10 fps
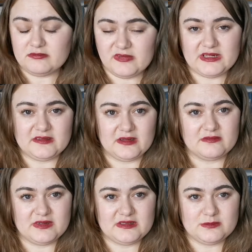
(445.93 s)

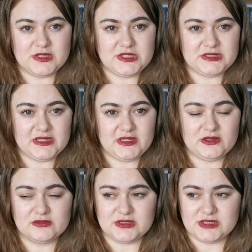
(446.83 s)
Warta, warta
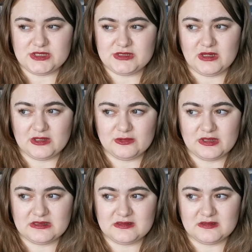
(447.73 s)
przeczytania, chociaż
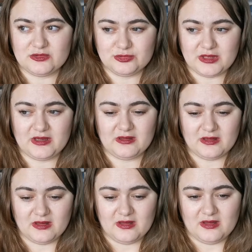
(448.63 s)
akurat tutaj
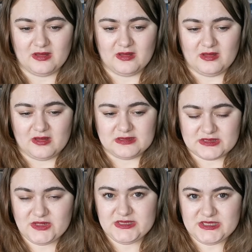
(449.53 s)

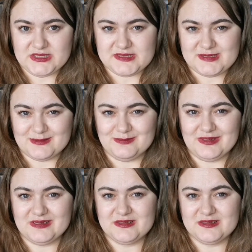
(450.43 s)
zgodzę się z tym,